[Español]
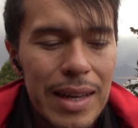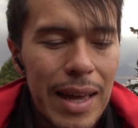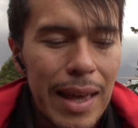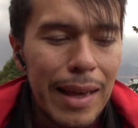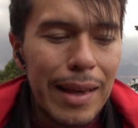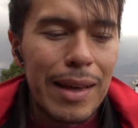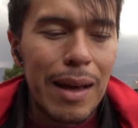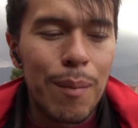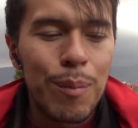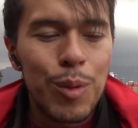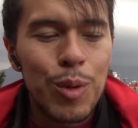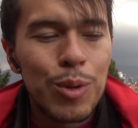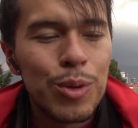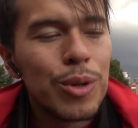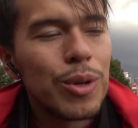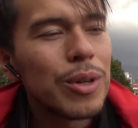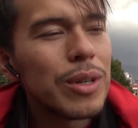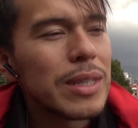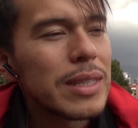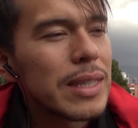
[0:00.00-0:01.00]
En cambio
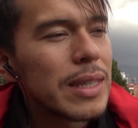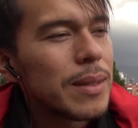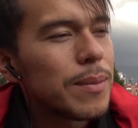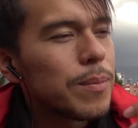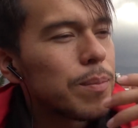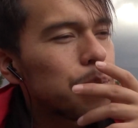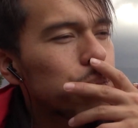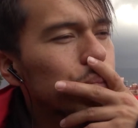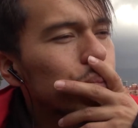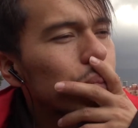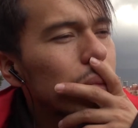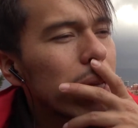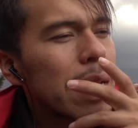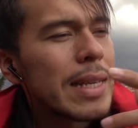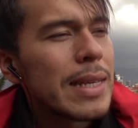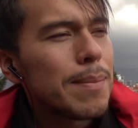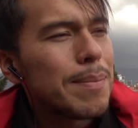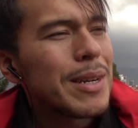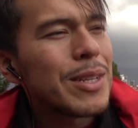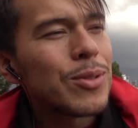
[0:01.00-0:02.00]
uno dice,
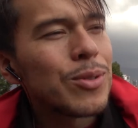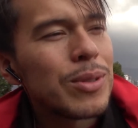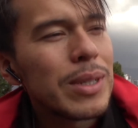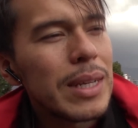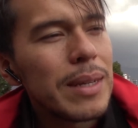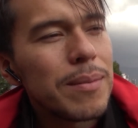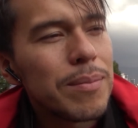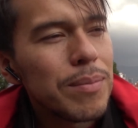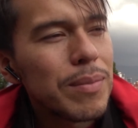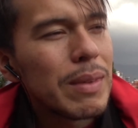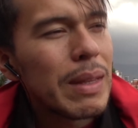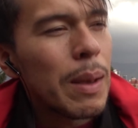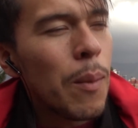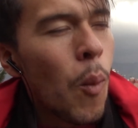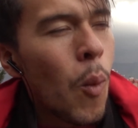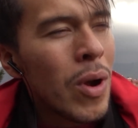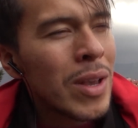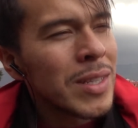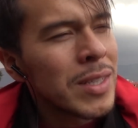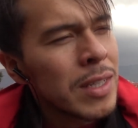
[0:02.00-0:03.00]
esa persona que
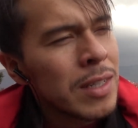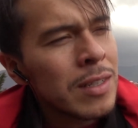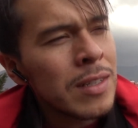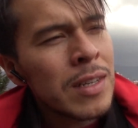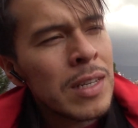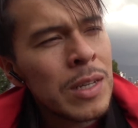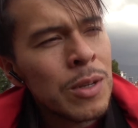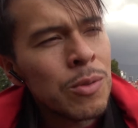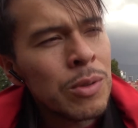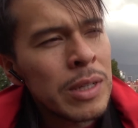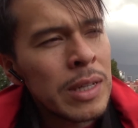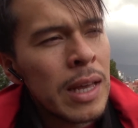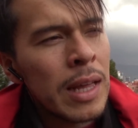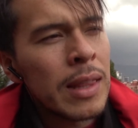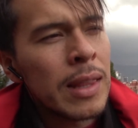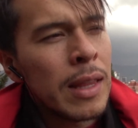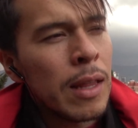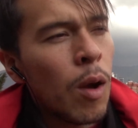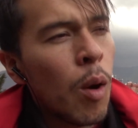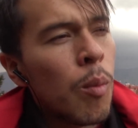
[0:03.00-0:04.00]
muestra su seguridad
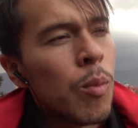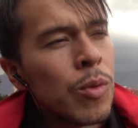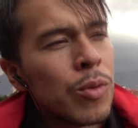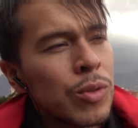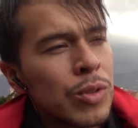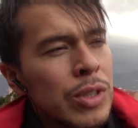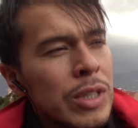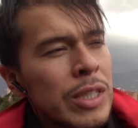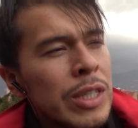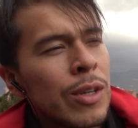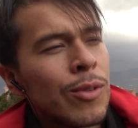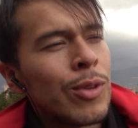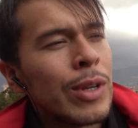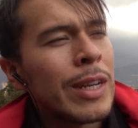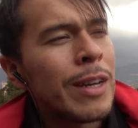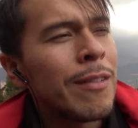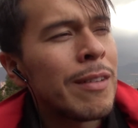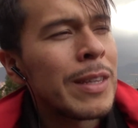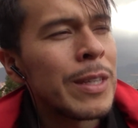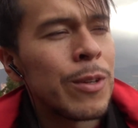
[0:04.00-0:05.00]
como si ya
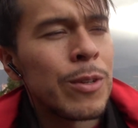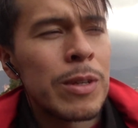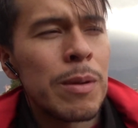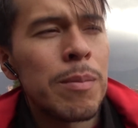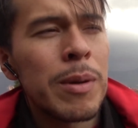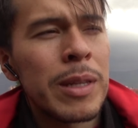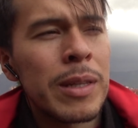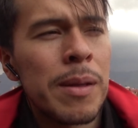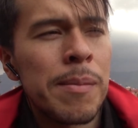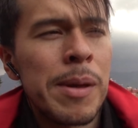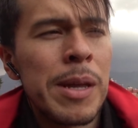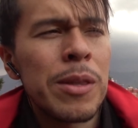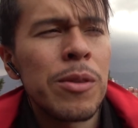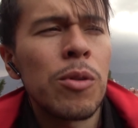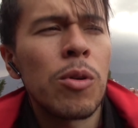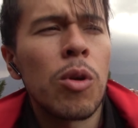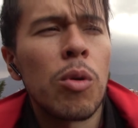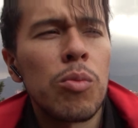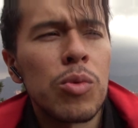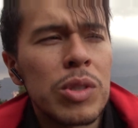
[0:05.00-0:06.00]
hubiera vendido ese
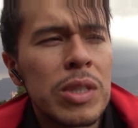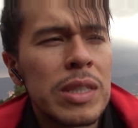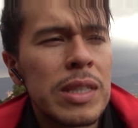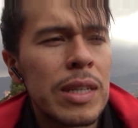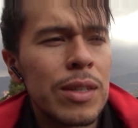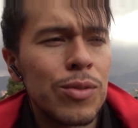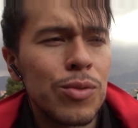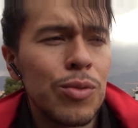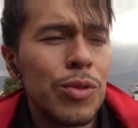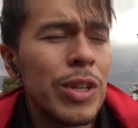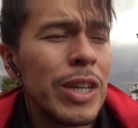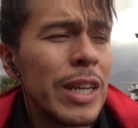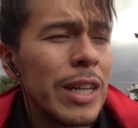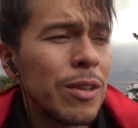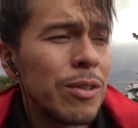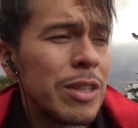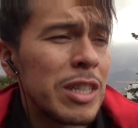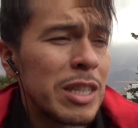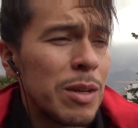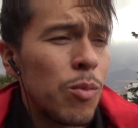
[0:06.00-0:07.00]
apartamento, como si ya estuviera
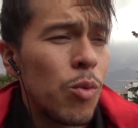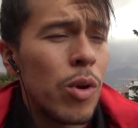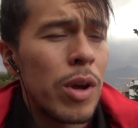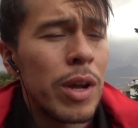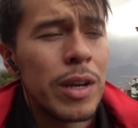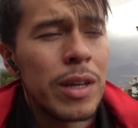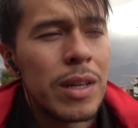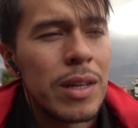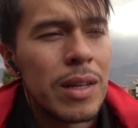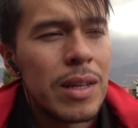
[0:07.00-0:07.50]
con esa mujer,